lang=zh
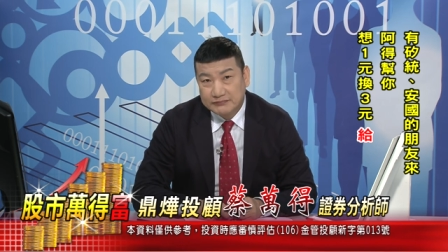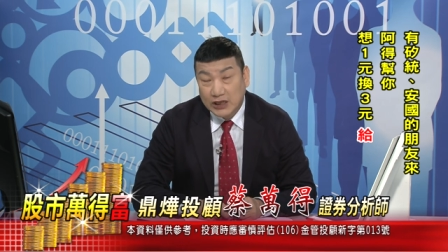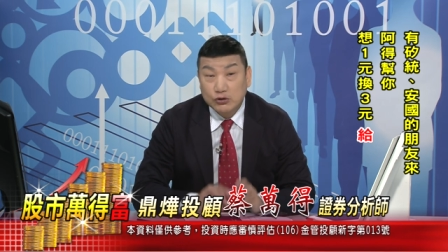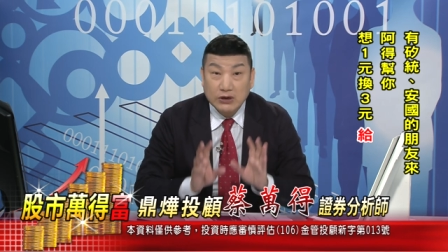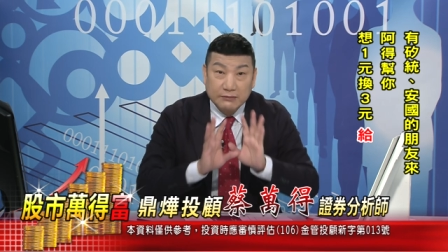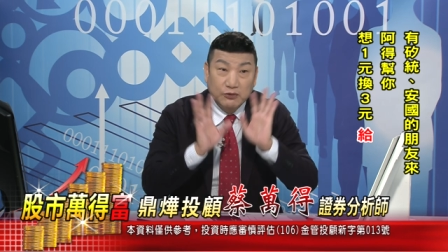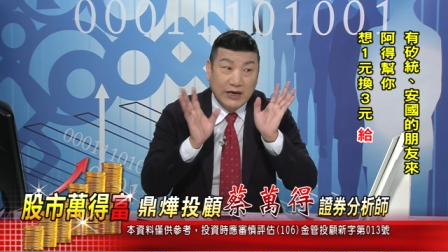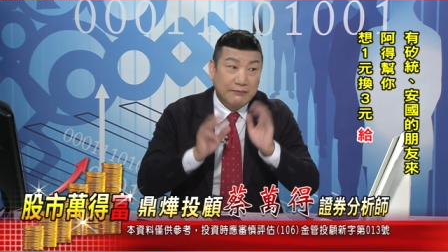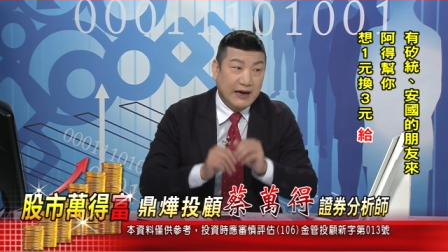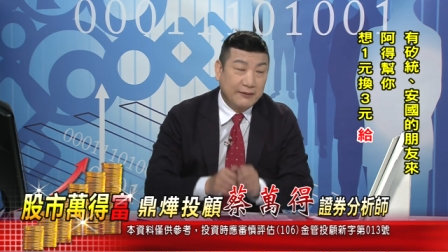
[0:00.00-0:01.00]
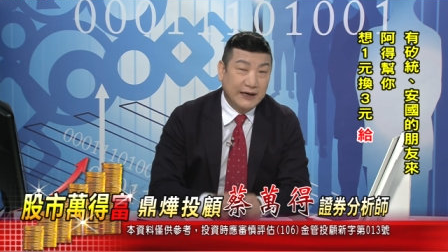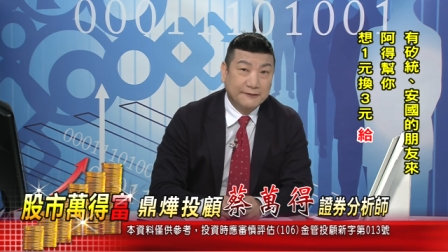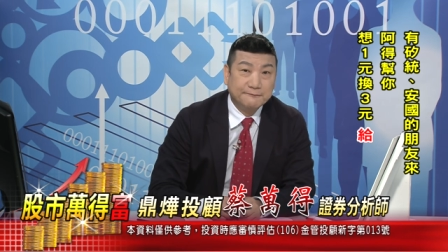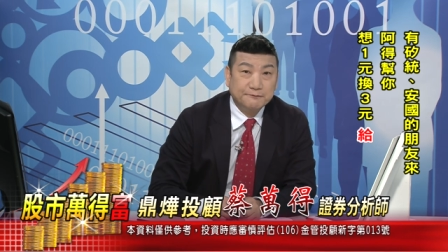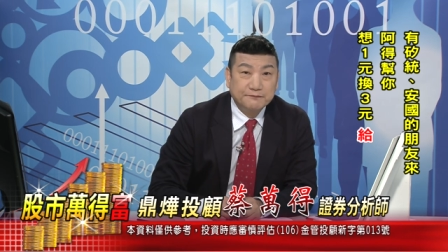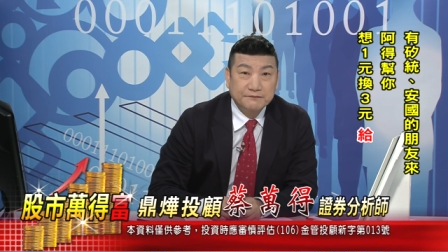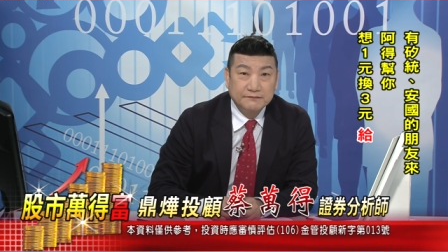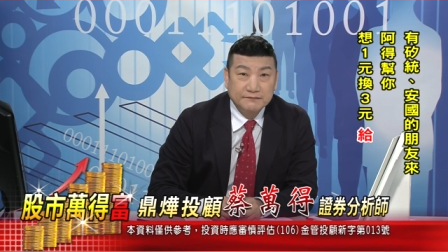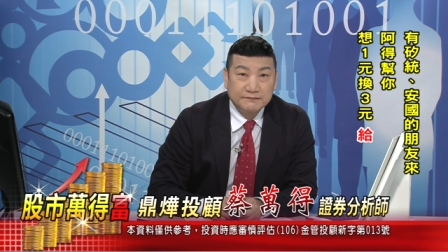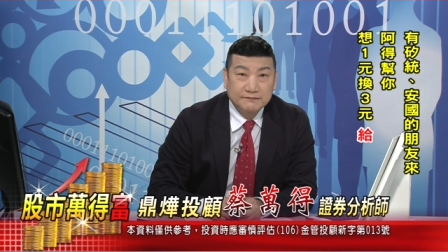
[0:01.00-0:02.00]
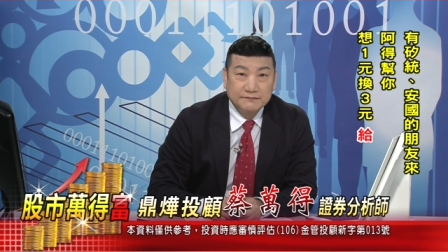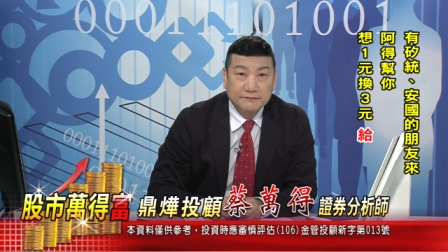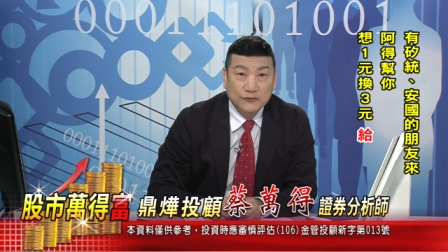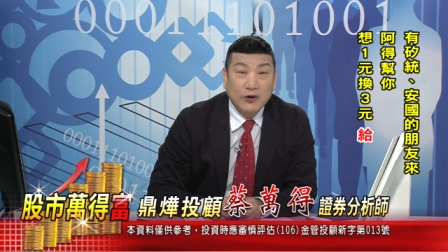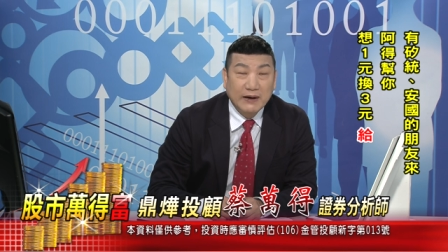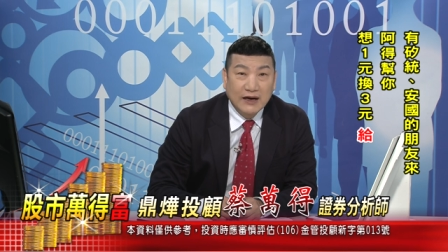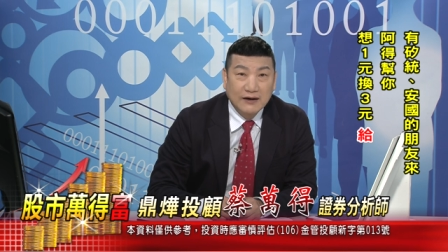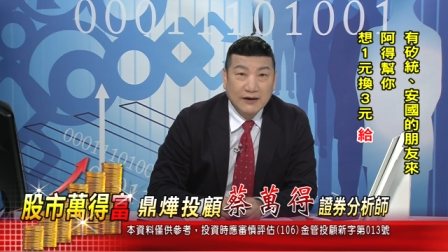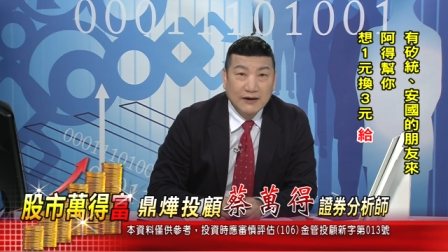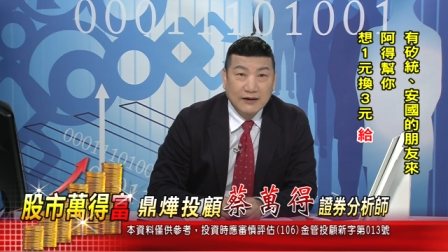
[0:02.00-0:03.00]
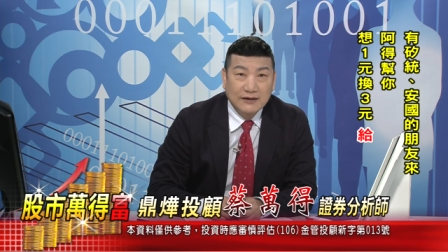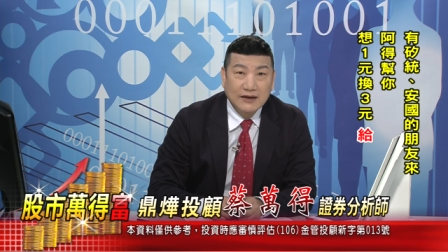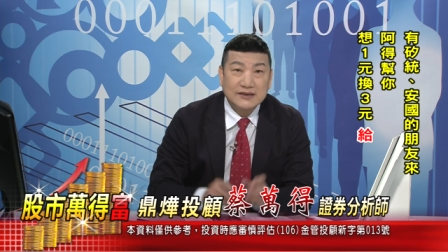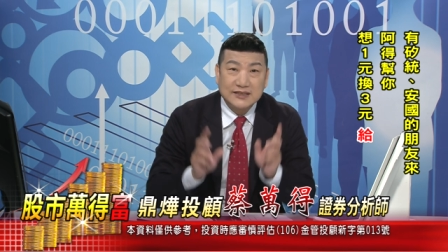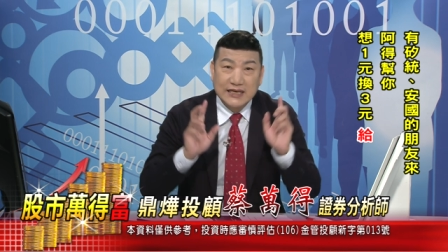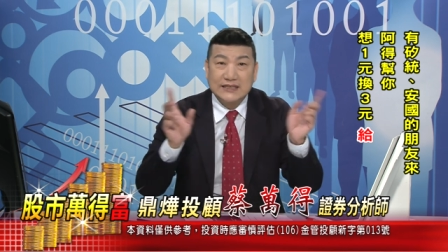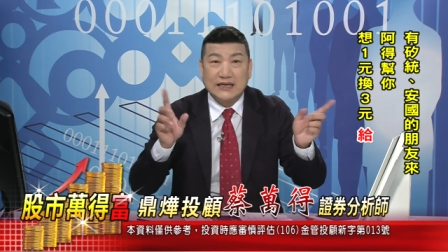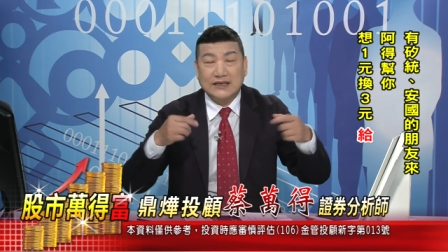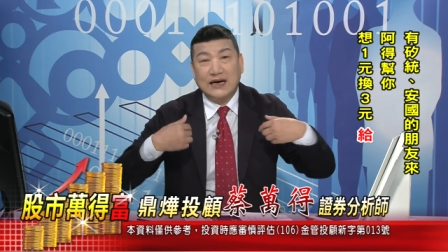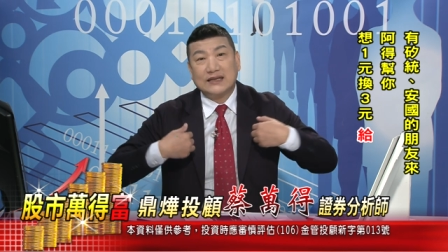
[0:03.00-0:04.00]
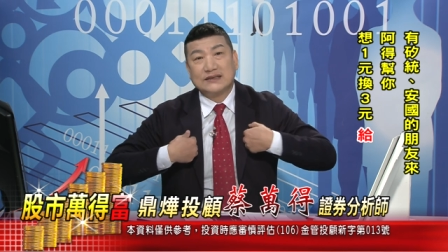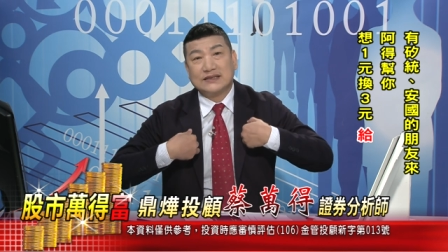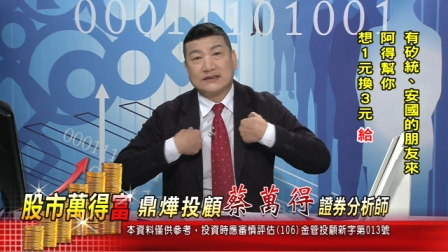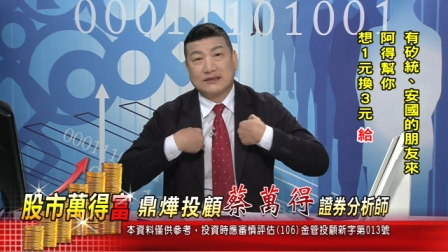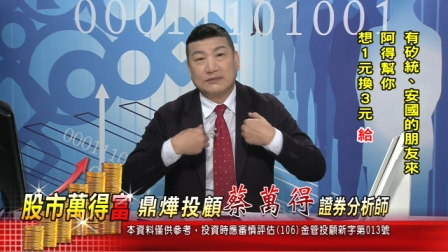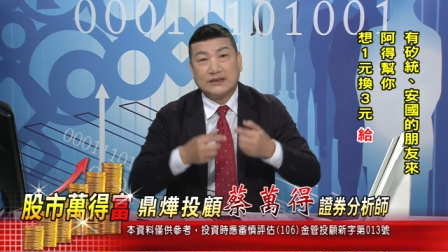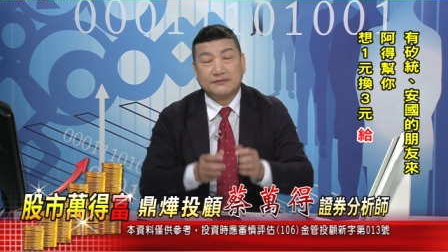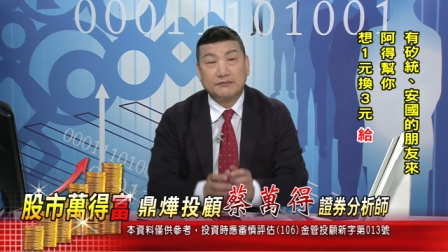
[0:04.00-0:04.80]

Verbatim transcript: 很多人不敢买嘛，对吧？那是谁讲的？阿德讲的嘛。